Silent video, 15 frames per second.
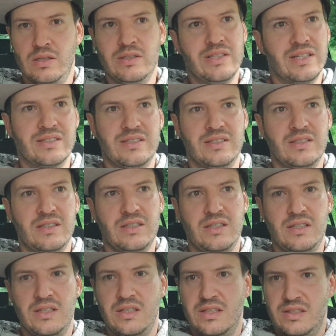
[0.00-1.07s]
dass
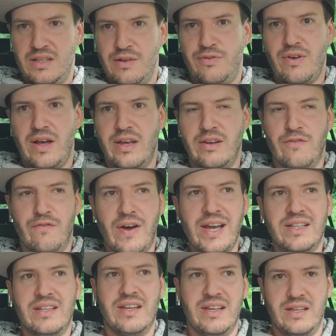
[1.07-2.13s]
der Verein
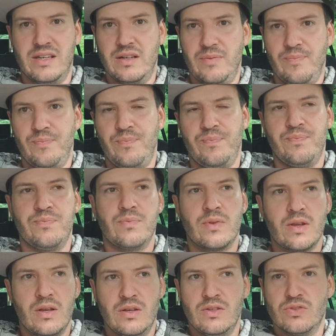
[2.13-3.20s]
weiterhin
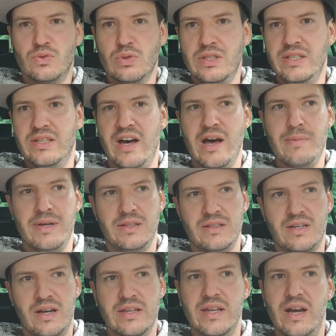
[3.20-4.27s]
solide arbeiten
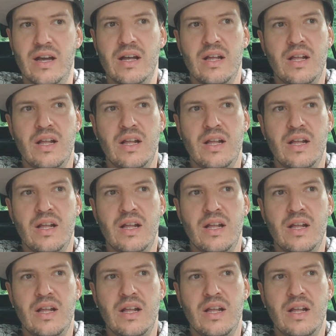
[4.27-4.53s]
kann, ja?